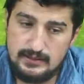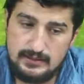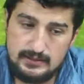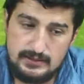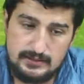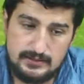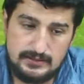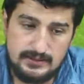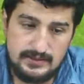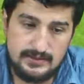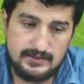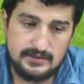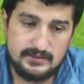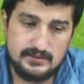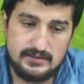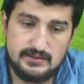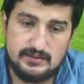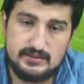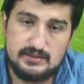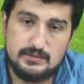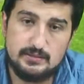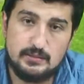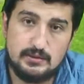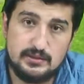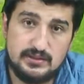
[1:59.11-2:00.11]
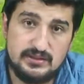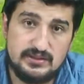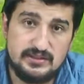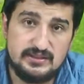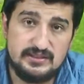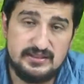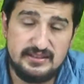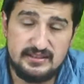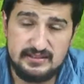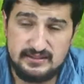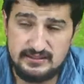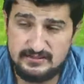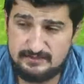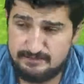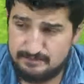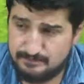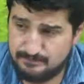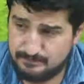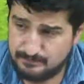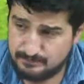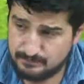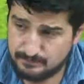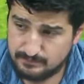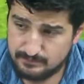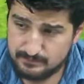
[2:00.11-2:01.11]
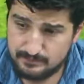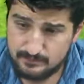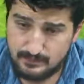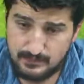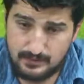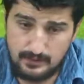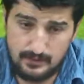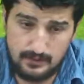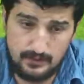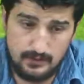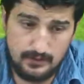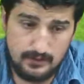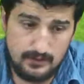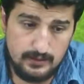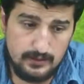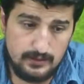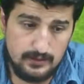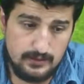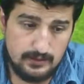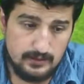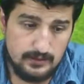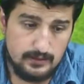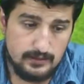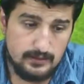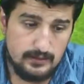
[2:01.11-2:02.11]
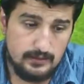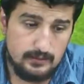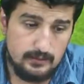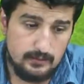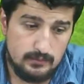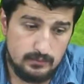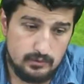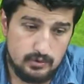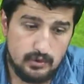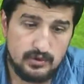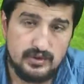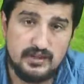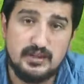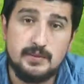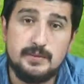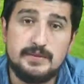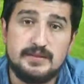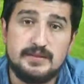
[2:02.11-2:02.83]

E, Eskişehir Spor için de hani e, çok iyi bir